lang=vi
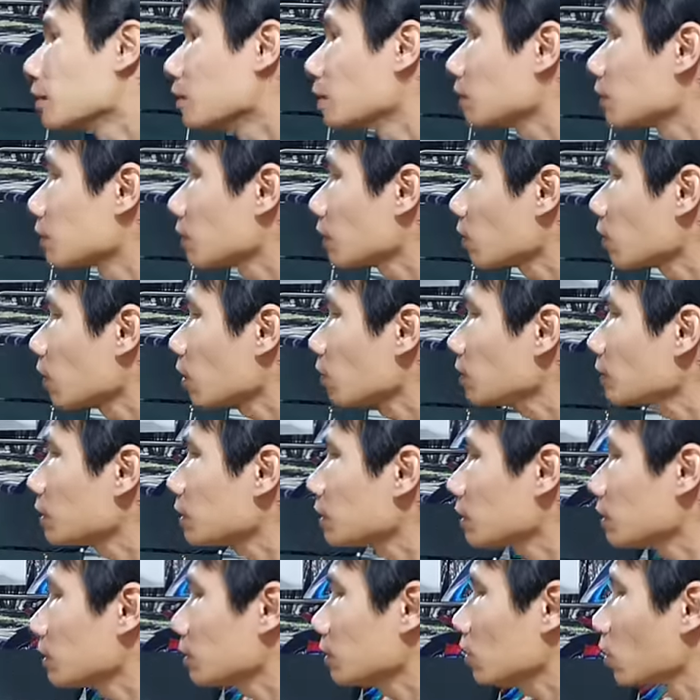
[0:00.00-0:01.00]
sau đó mình
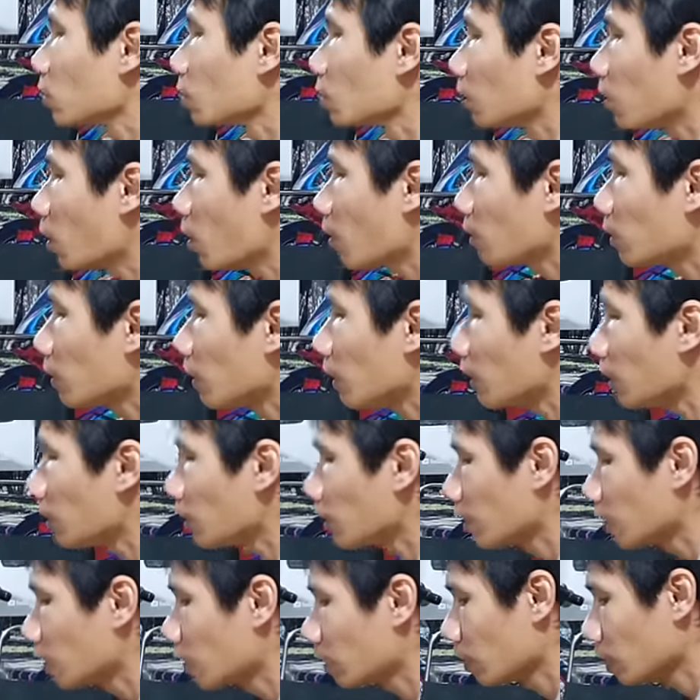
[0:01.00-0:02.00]
sẽ sử dụng bộ uh,
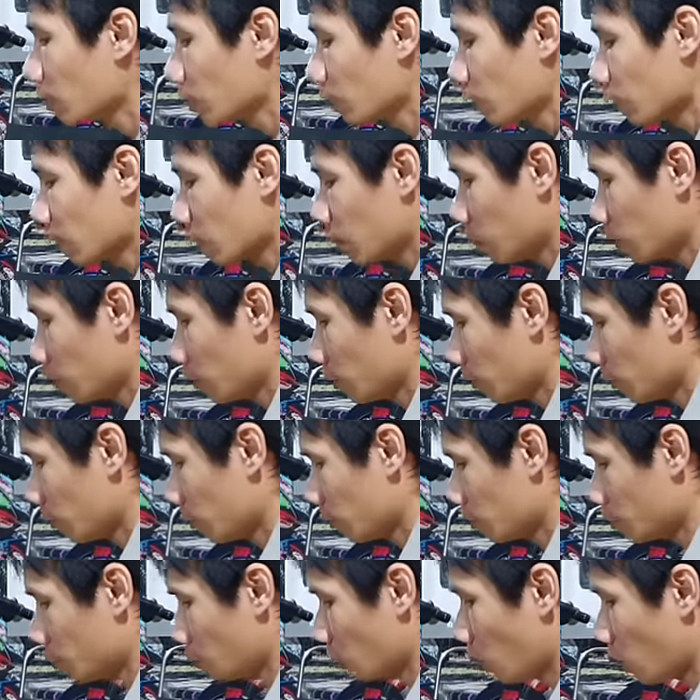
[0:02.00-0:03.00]

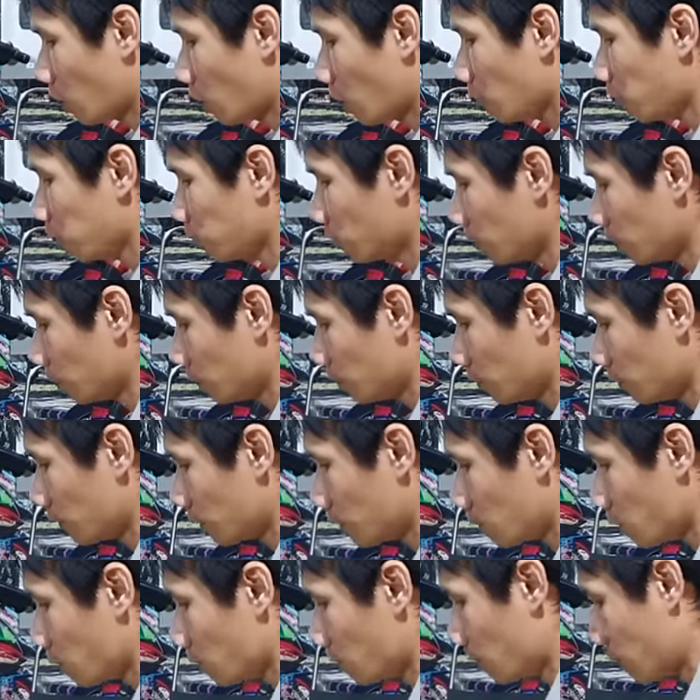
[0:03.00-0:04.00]
bộ ốc uh, và
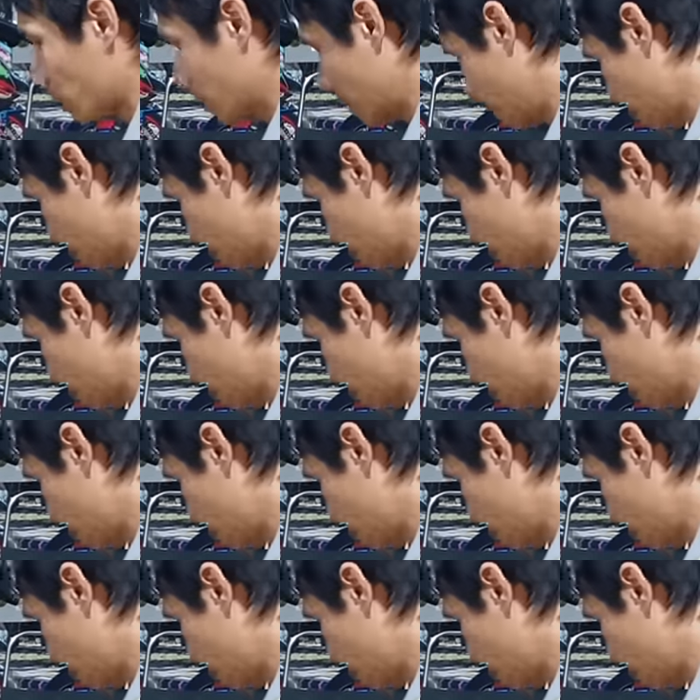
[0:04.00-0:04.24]
có